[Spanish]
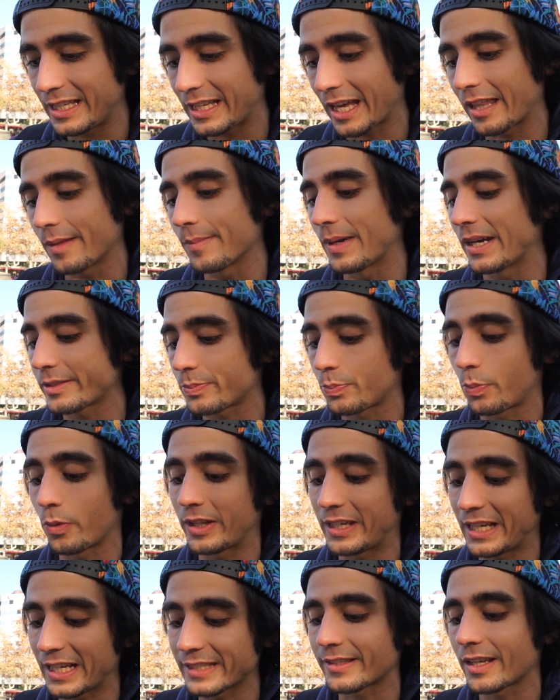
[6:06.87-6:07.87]
y además
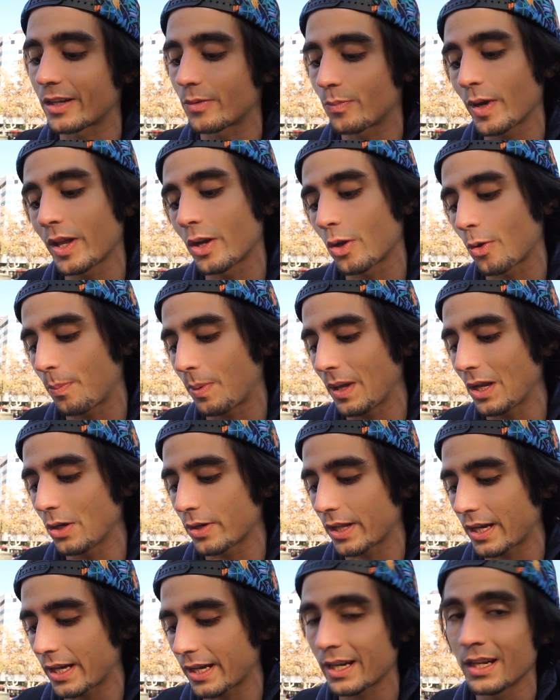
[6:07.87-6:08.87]
podría ser bueno
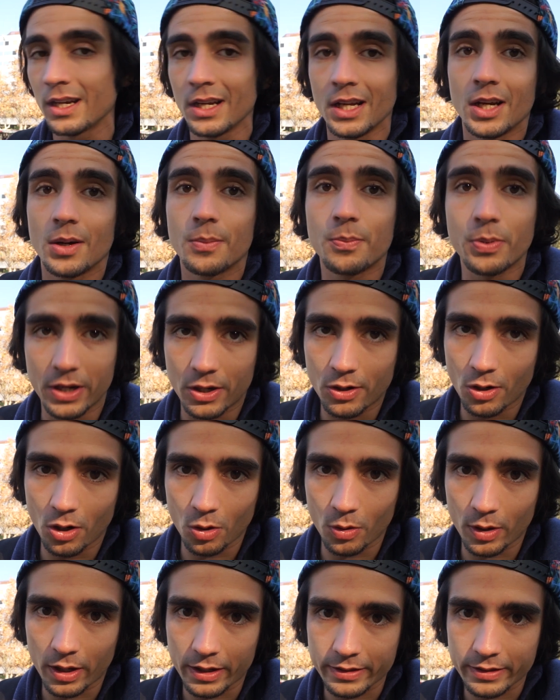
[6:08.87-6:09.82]
valorar, pues no lo